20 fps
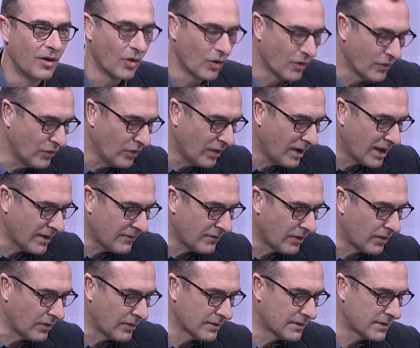Revenons à la
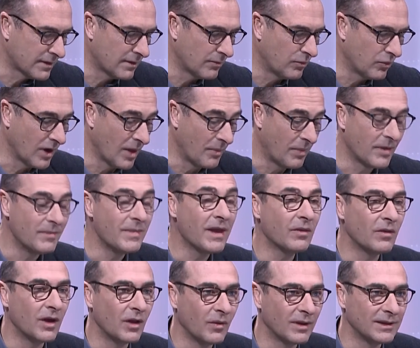France. Pour la
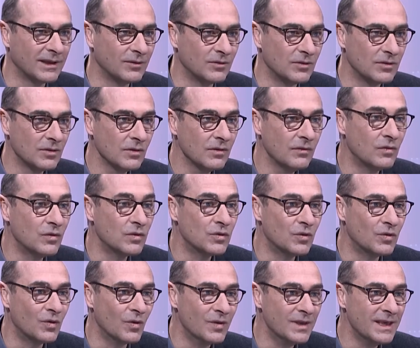primaire de la droite et du centre, vous
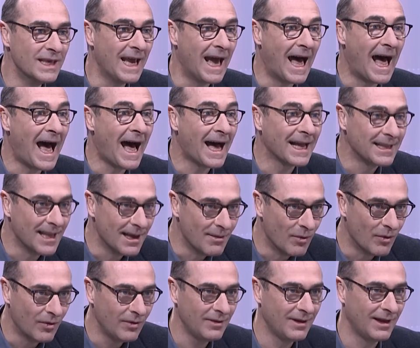souteniez
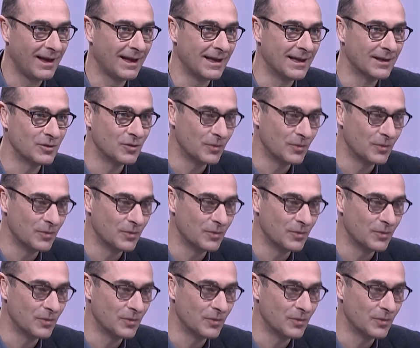ardemment Alain